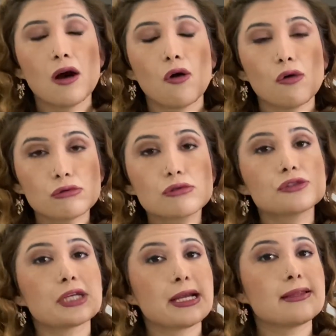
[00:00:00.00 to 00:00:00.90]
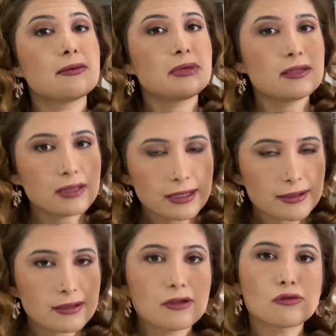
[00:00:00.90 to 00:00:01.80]
Oldukça edebi
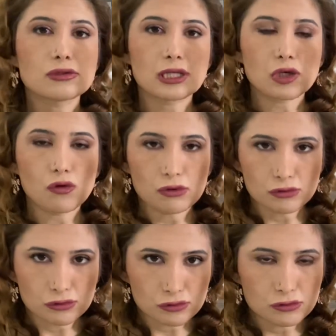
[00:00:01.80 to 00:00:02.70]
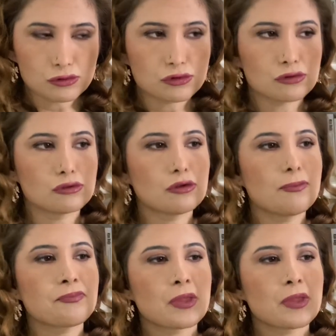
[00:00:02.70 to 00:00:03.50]
değerinin yüksek olduğunu düşündüm.